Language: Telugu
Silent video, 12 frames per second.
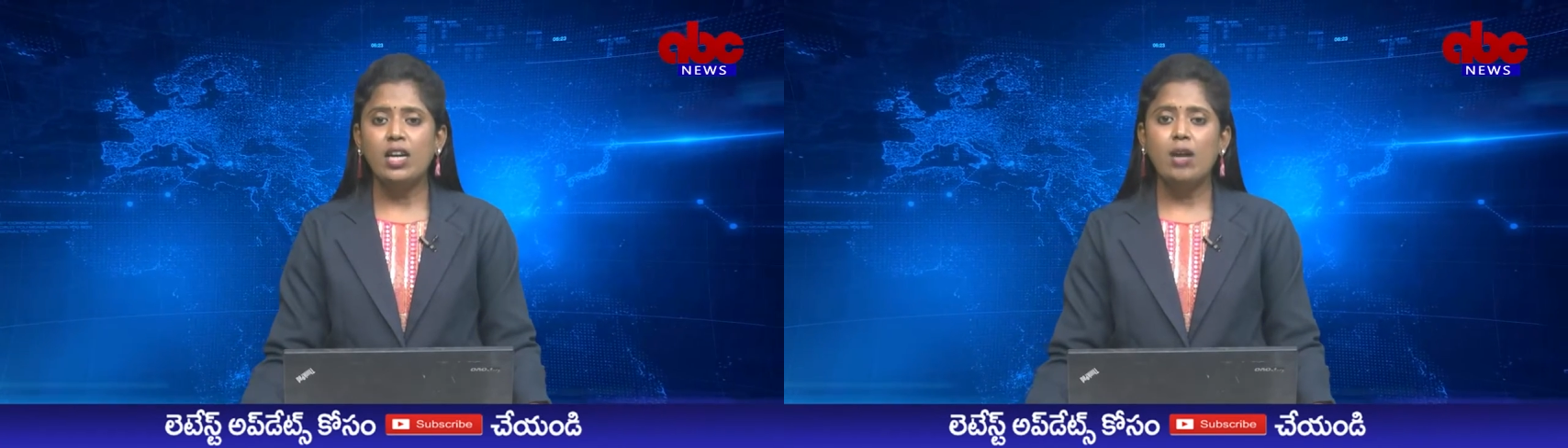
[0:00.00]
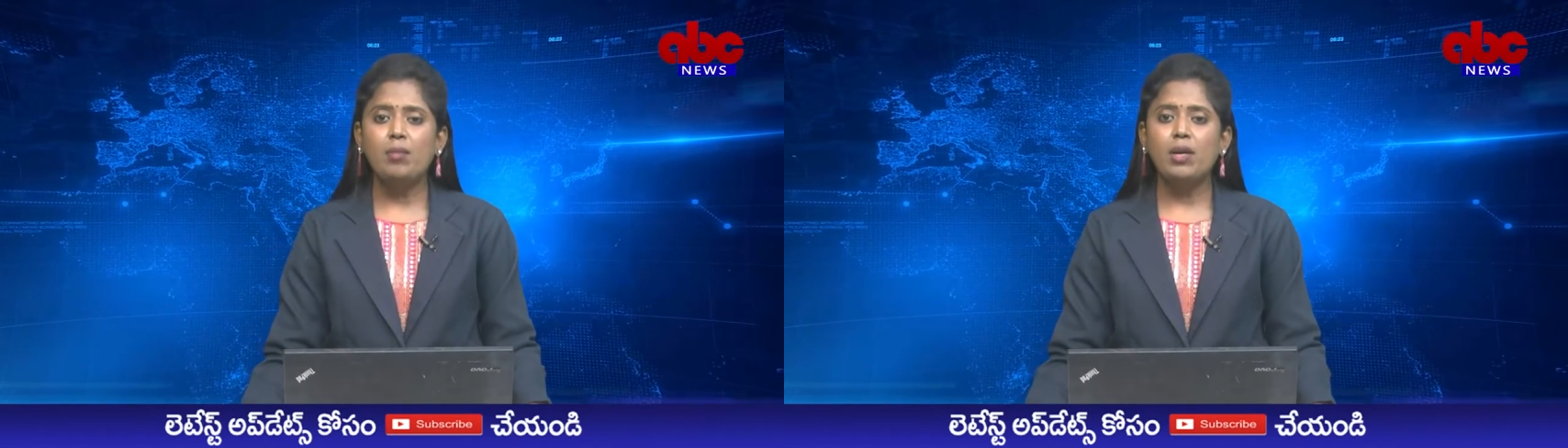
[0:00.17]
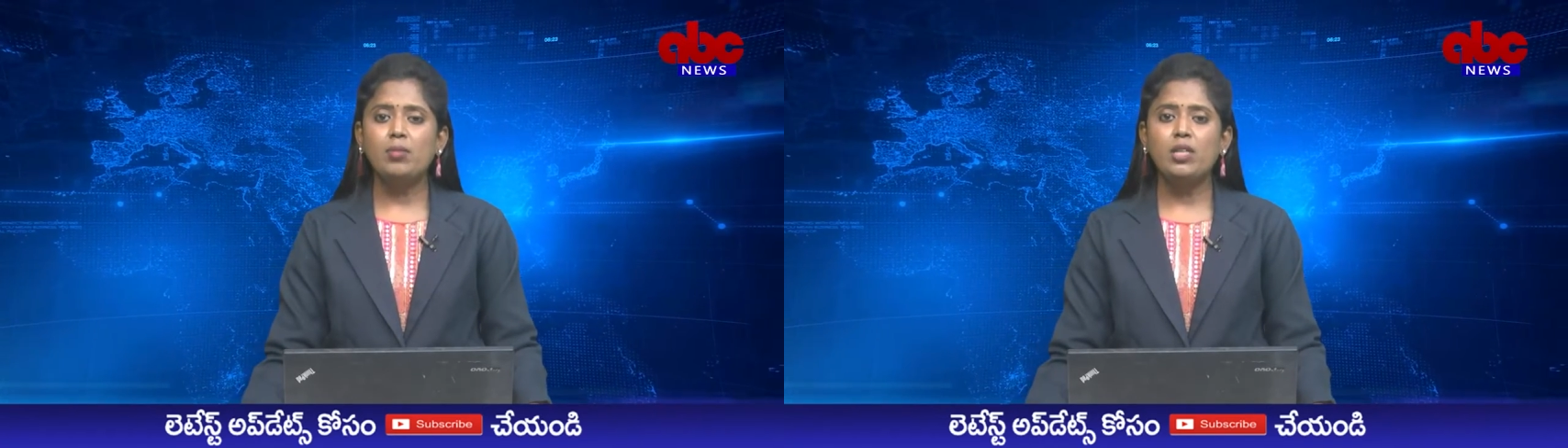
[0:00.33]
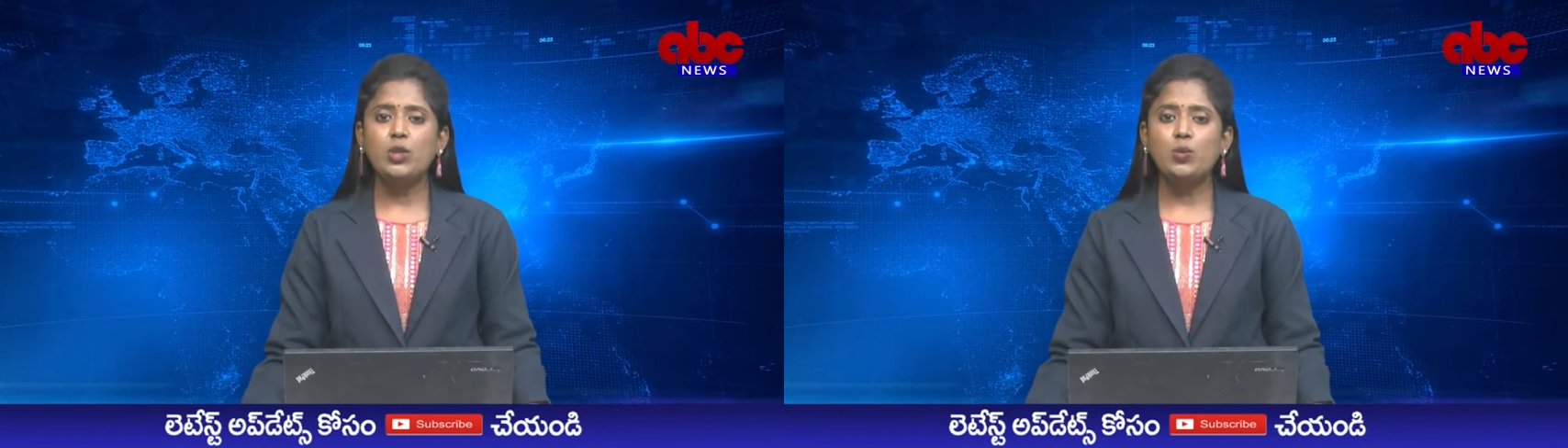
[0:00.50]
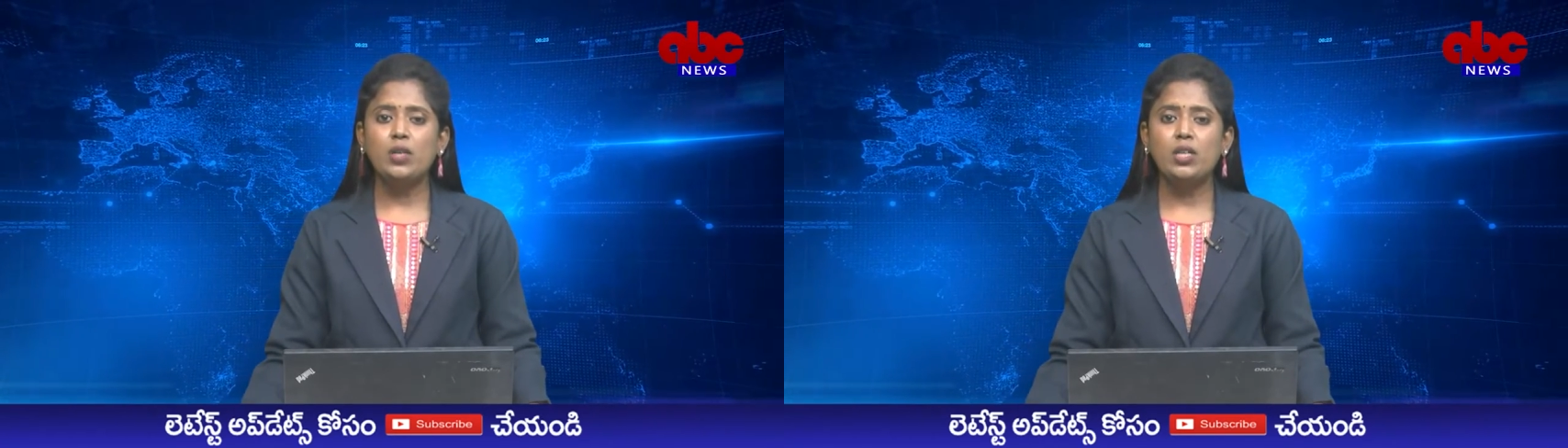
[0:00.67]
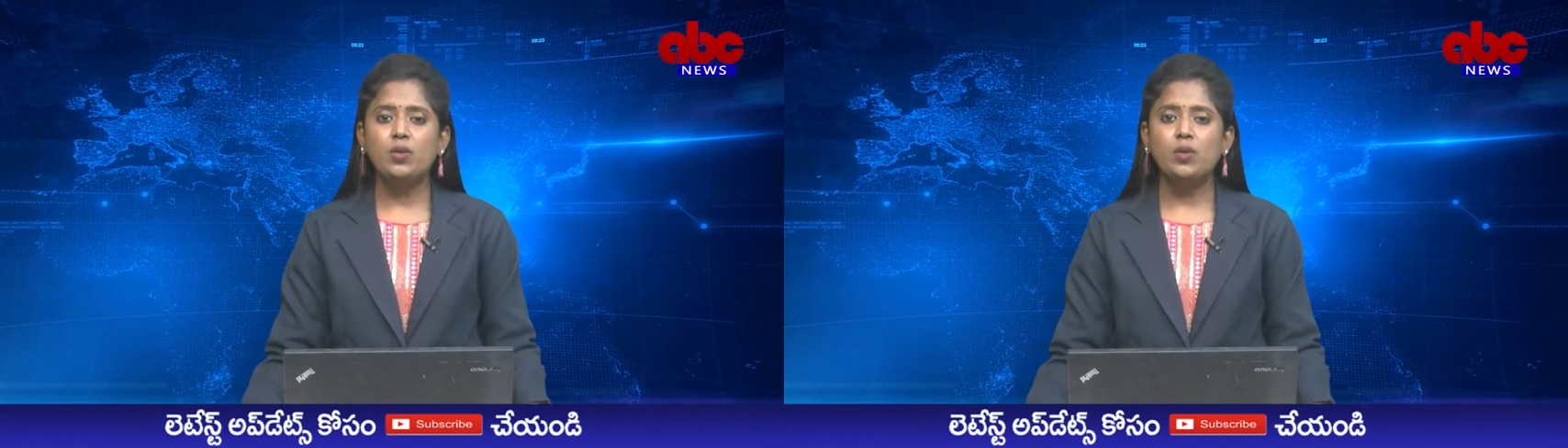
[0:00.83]
ఆ
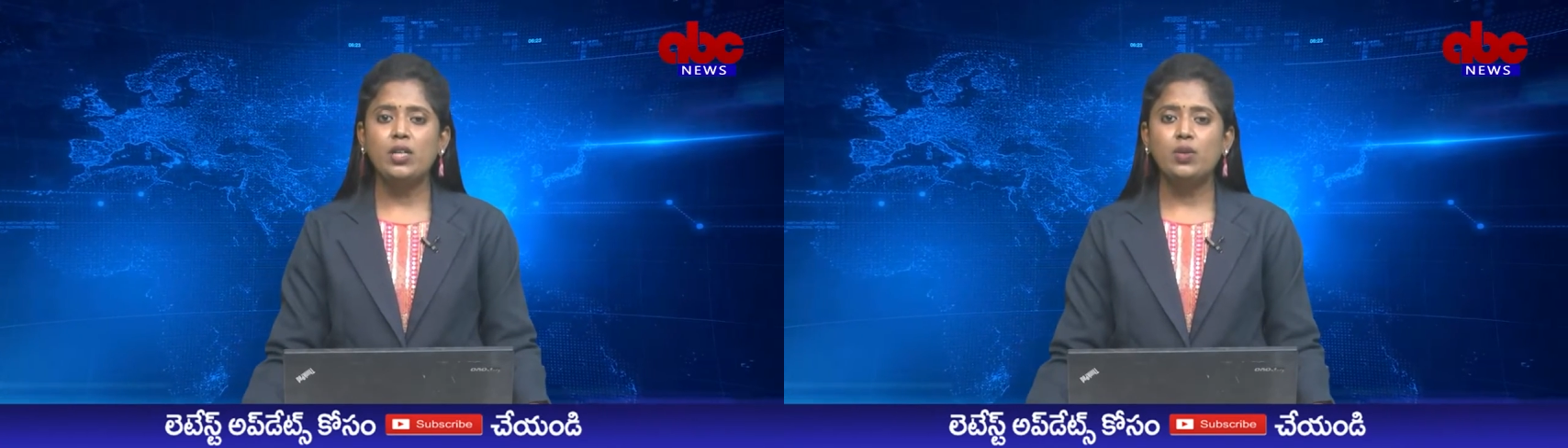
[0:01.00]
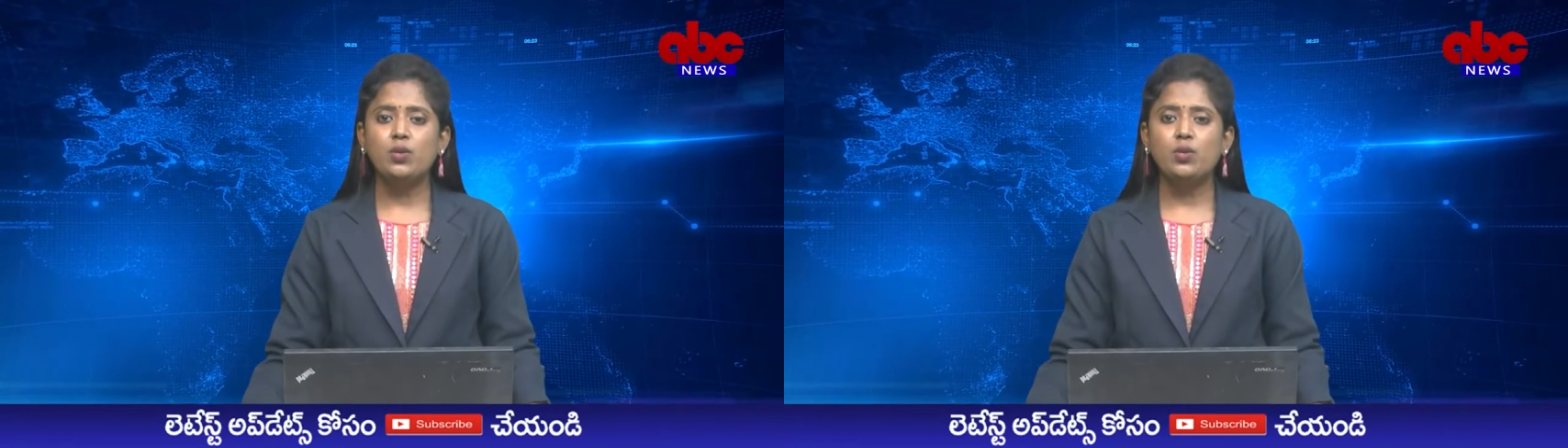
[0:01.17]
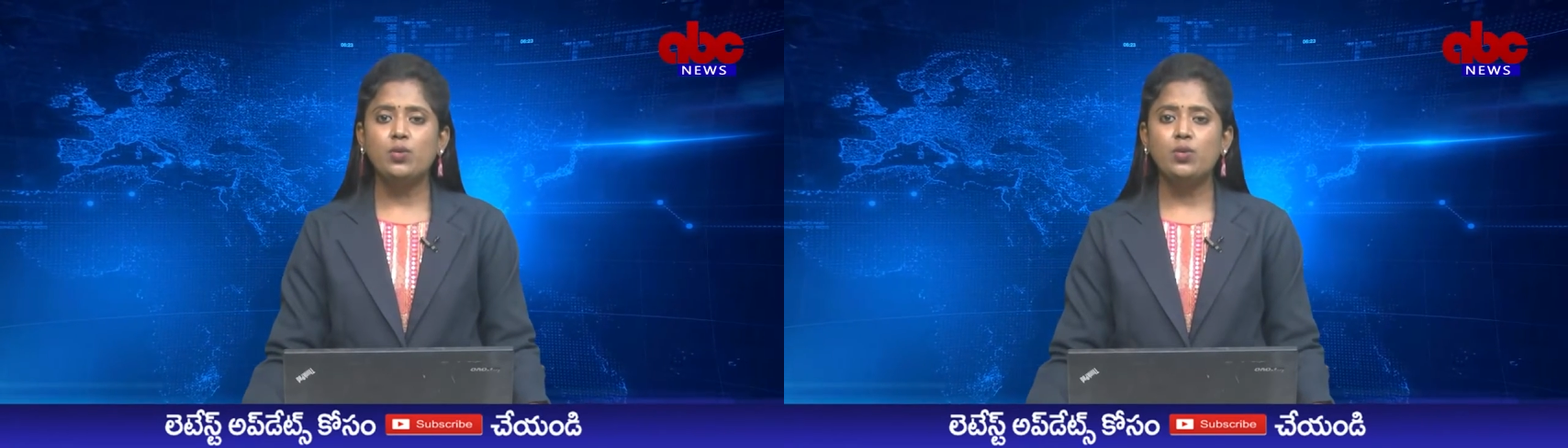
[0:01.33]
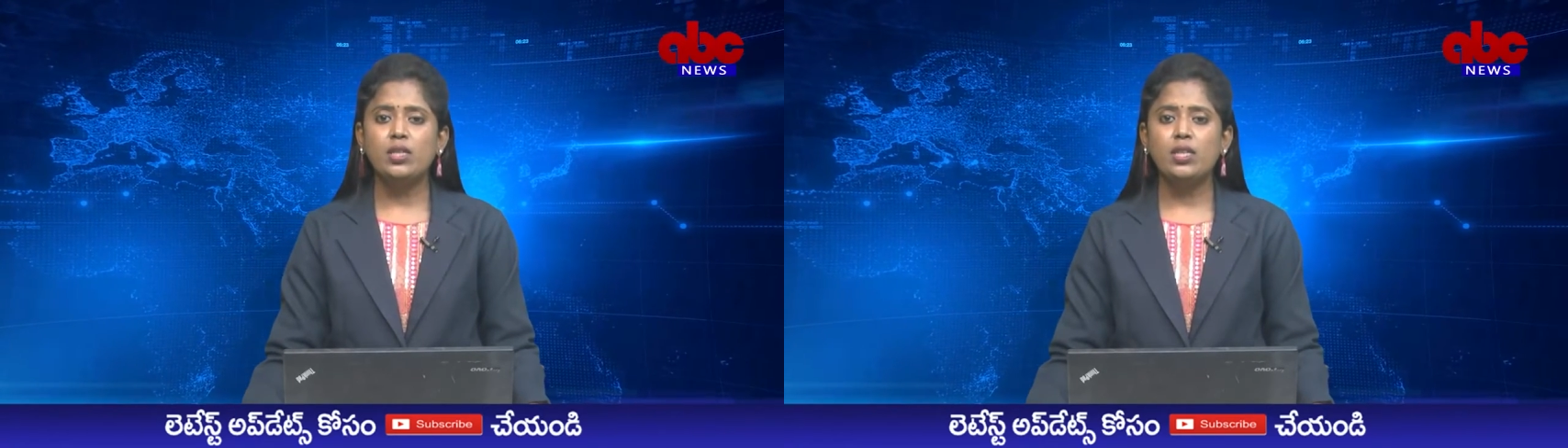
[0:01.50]
పరమేశ్వరుని వేడుకుంటూ